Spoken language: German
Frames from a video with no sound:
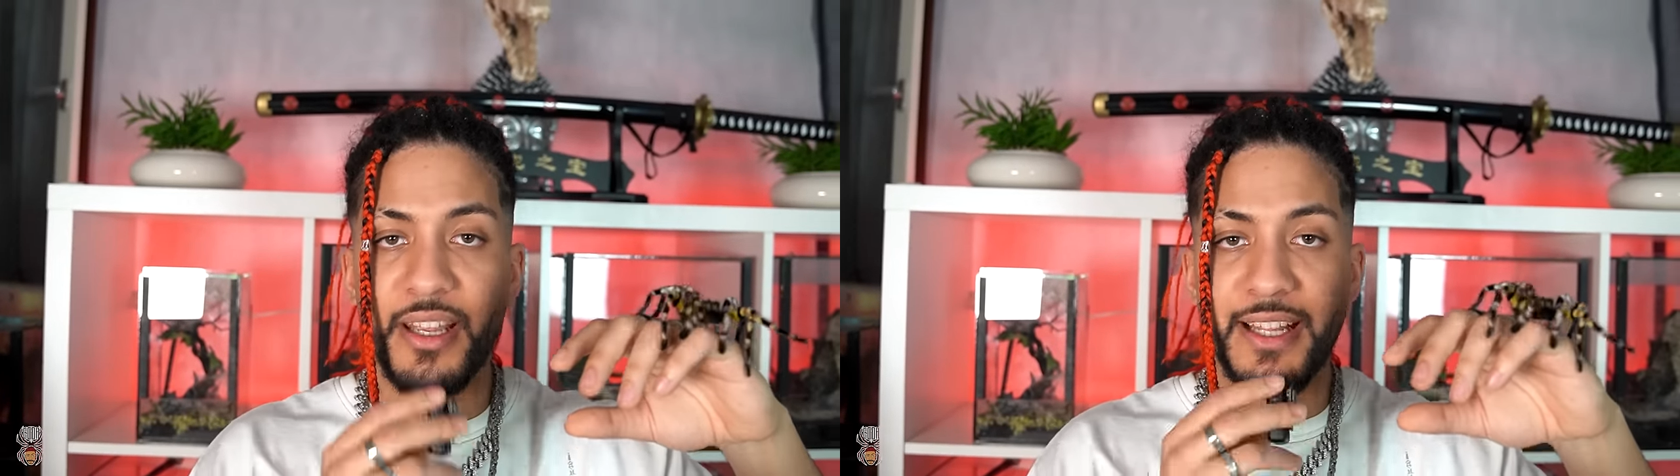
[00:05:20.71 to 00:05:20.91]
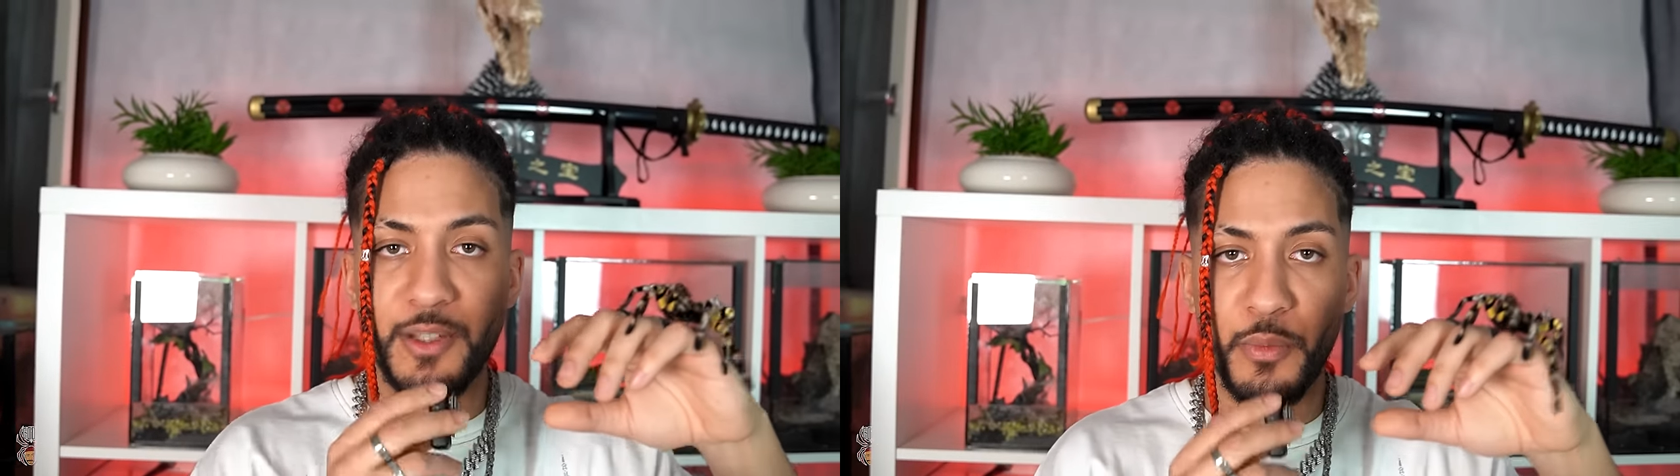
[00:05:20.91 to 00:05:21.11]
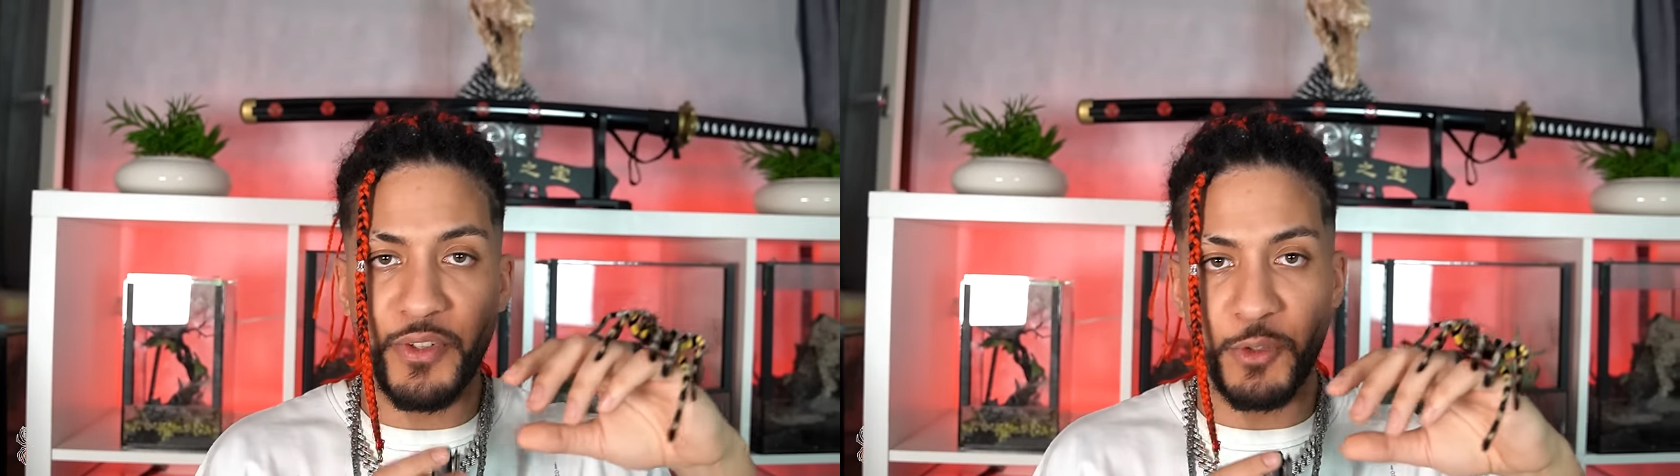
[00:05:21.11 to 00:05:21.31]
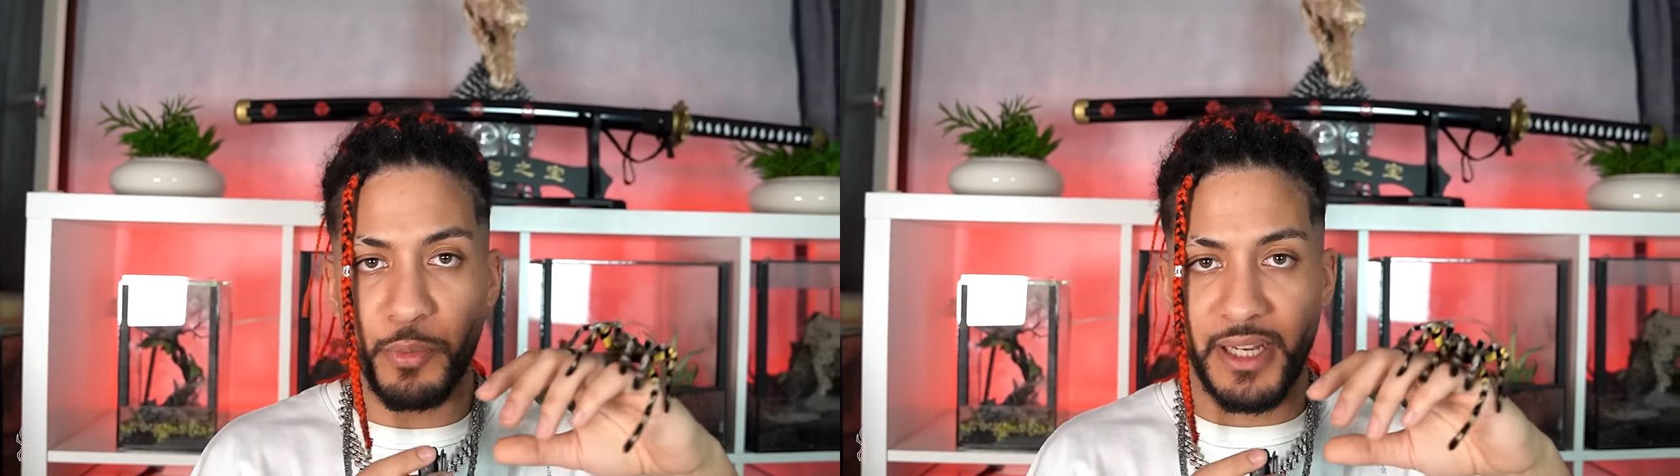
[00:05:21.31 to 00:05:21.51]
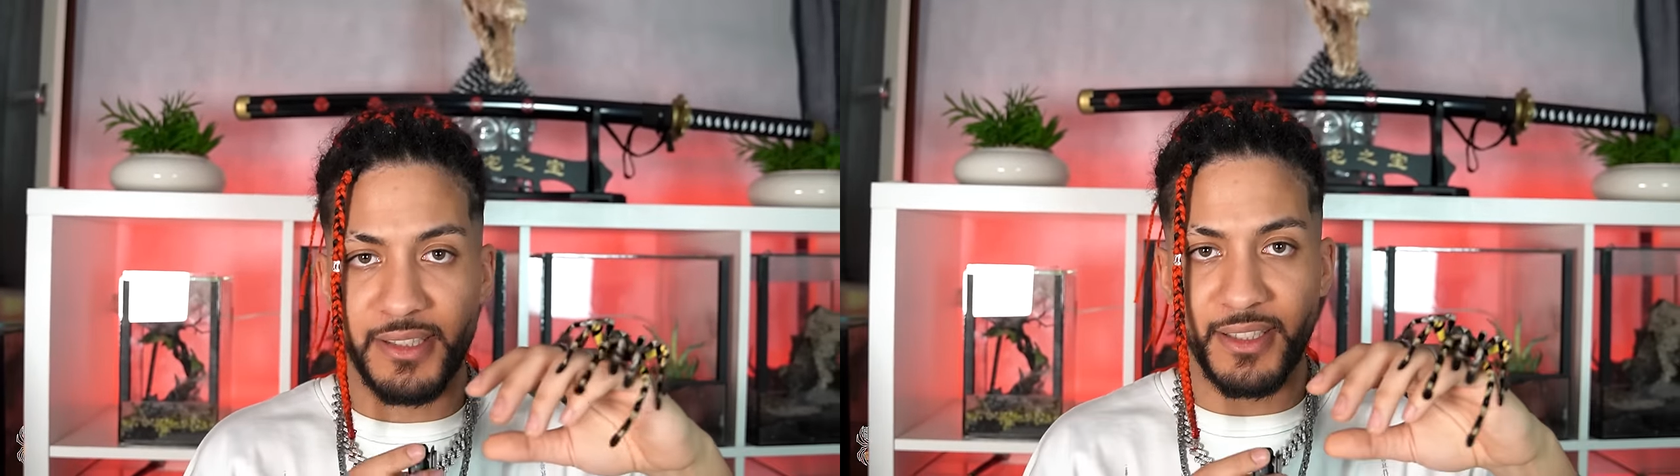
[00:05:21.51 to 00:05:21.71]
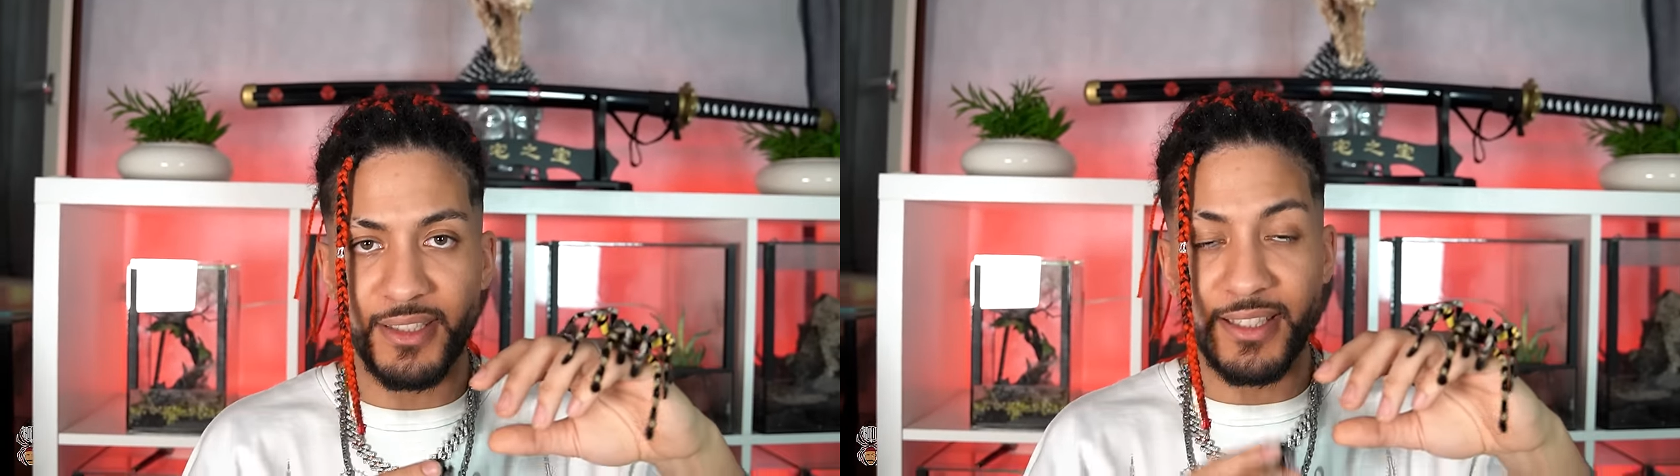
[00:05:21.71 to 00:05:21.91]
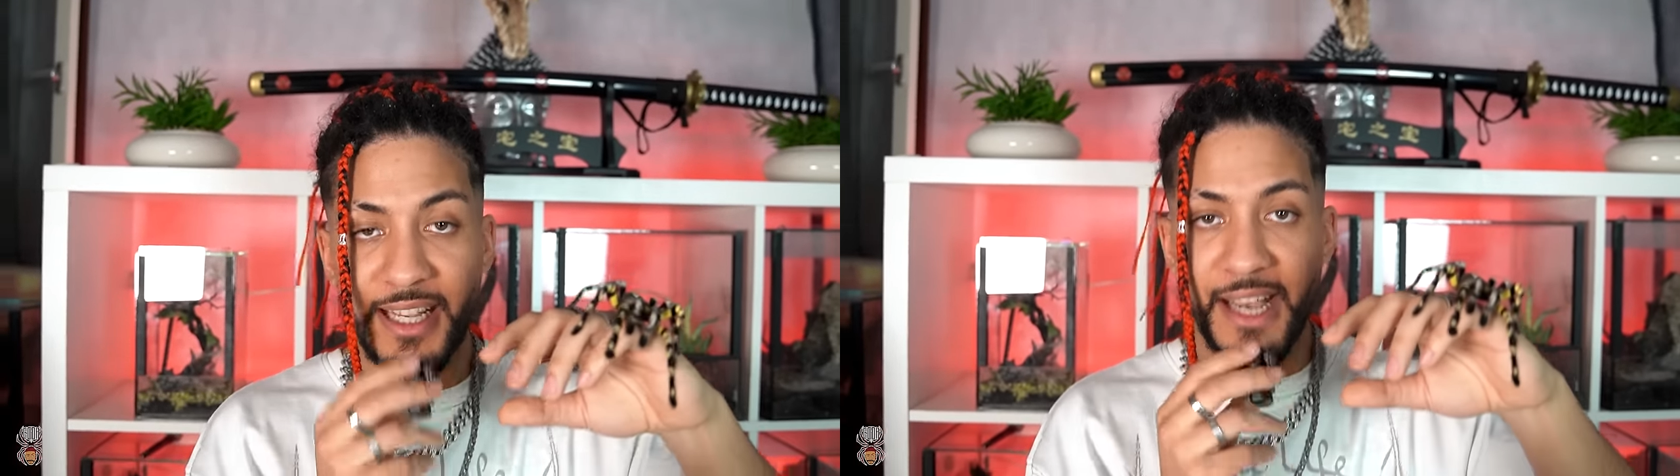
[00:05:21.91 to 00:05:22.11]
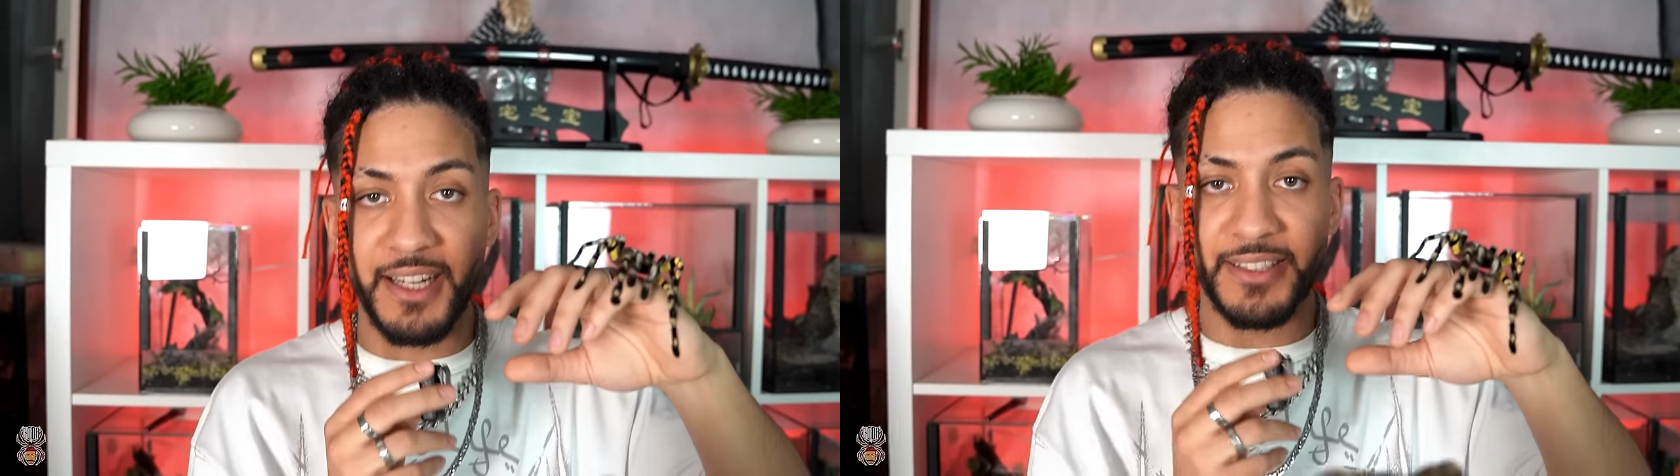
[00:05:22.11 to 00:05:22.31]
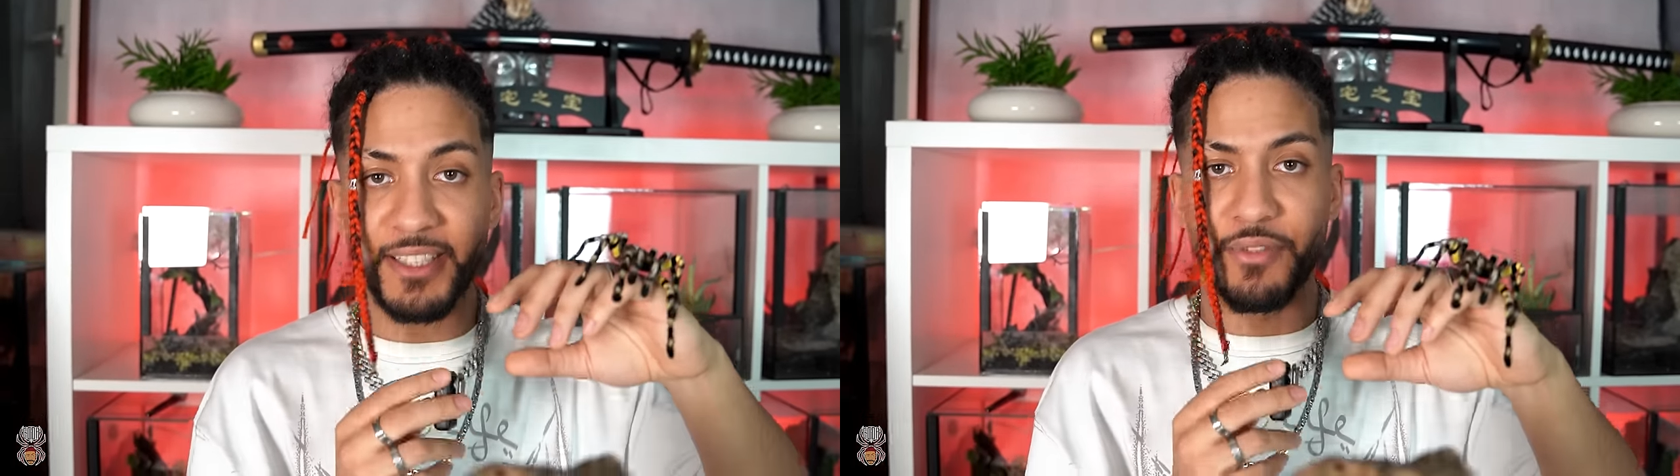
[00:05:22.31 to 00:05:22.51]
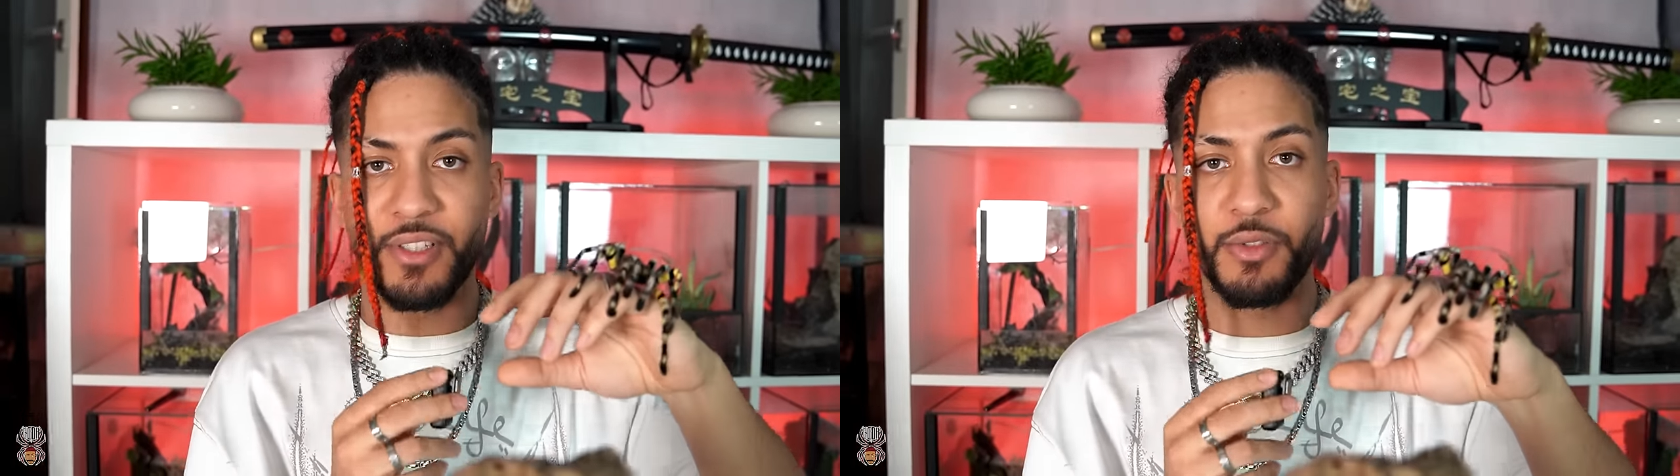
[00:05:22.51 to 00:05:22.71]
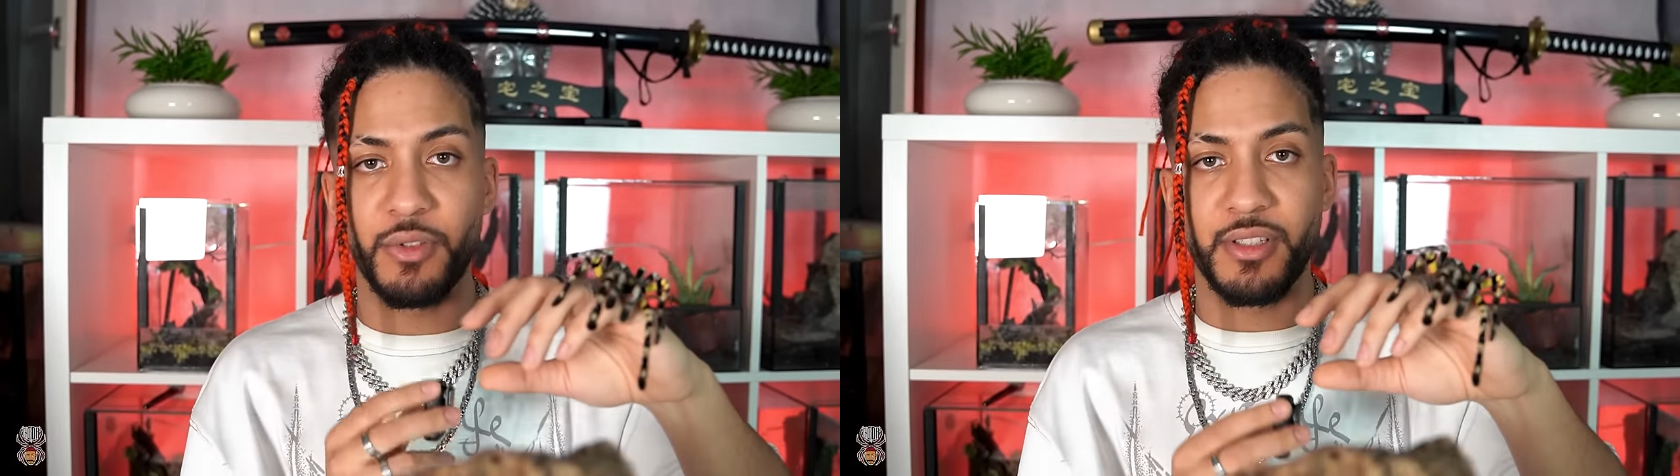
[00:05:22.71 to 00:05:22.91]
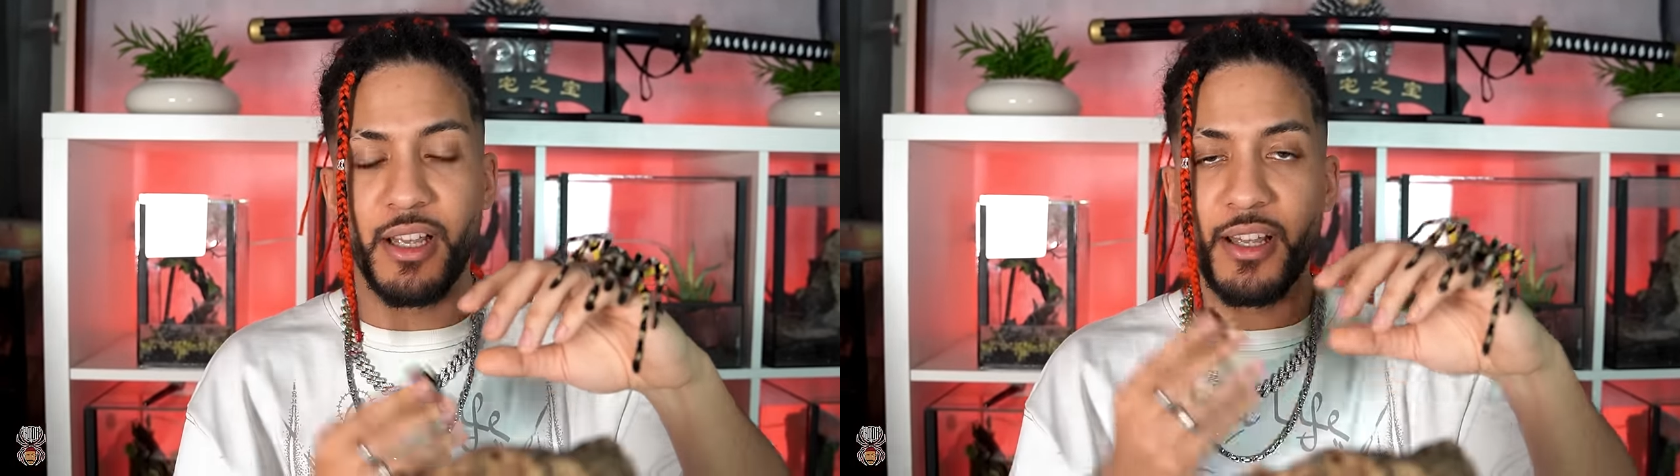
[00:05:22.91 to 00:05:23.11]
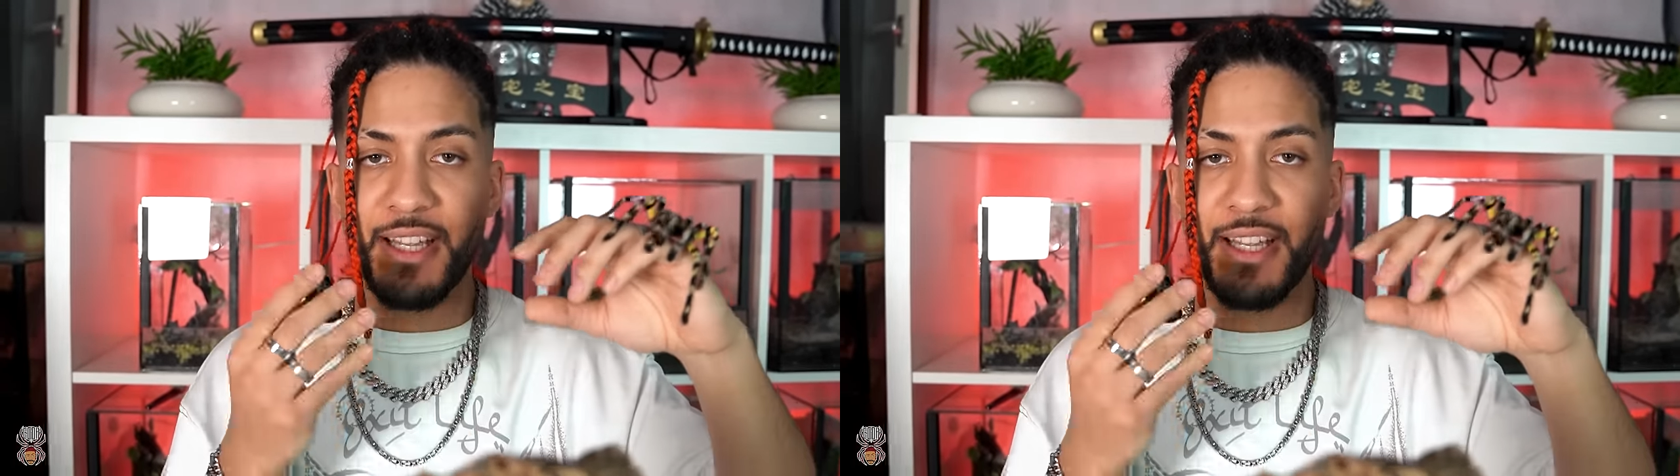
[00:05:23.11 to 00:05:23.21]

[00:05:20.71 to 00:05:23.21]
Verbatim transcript: Jetzt kommen wir zur Praxis. Das Highlight des Videos.